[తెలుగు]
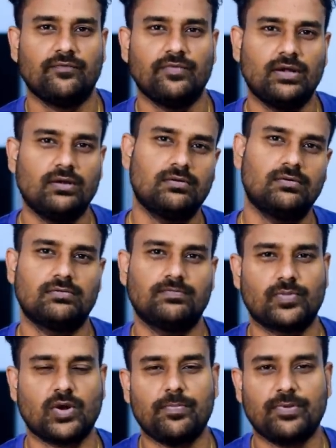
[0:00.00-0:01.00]
వీళ్ళు
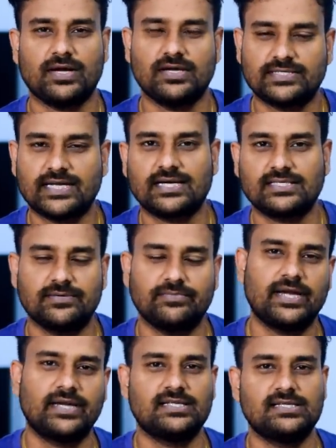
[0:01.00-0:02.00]
ప్రాపర్గా స్టాక్స్ని
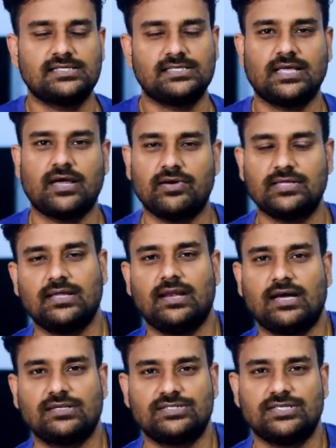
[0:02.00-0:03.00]
మెయింటైన్ చేసి తర్వాతే
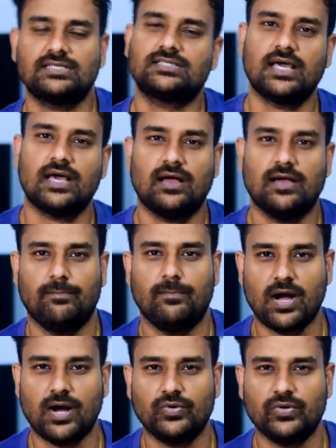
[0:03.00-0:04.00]
లాంచ్ చేస్తే
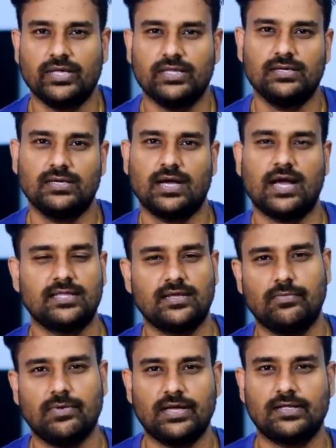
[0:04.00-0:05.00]
బాగుండేది
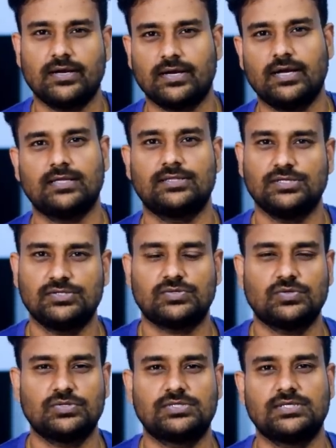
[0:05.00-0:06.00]
ఆదర బాదరగా
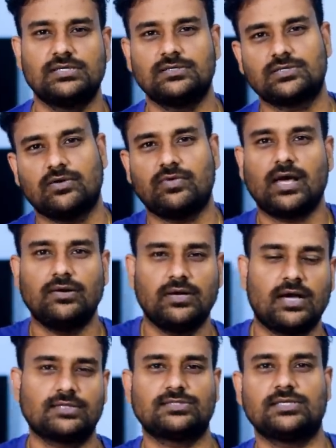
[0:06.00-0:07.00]
తీసుకొచ్చి సో వాళ్ళు
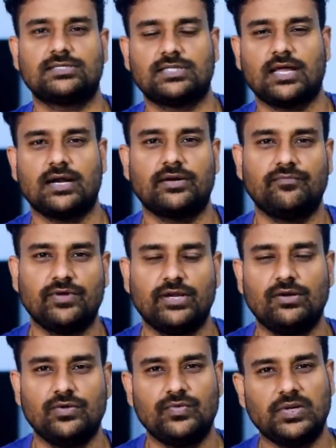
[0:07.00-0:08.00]
లాంచ్ చేస్తారని
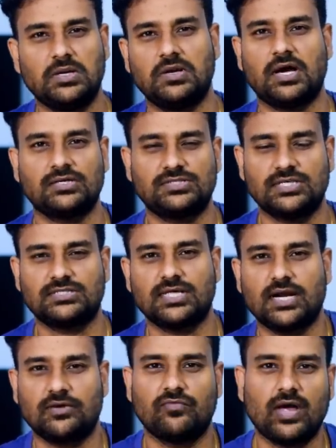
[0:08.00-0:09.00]
వీళ్ళు వీళ్ళు లాంచ్
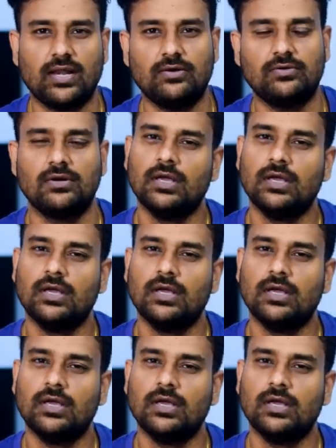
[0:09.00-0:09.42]
చేస్తారని వాళ్ళు